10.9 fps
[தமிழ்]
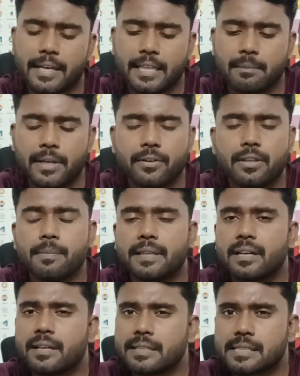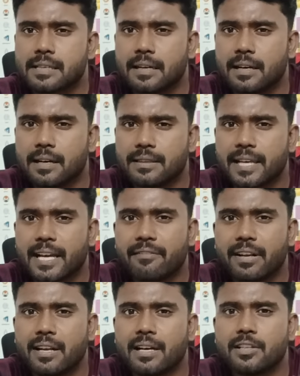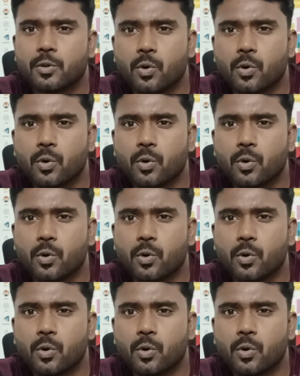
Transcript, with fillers: இந்த மாதிரி வந்து பார்த்தீங்கன்னா நாங்கள் தேவையில்லாத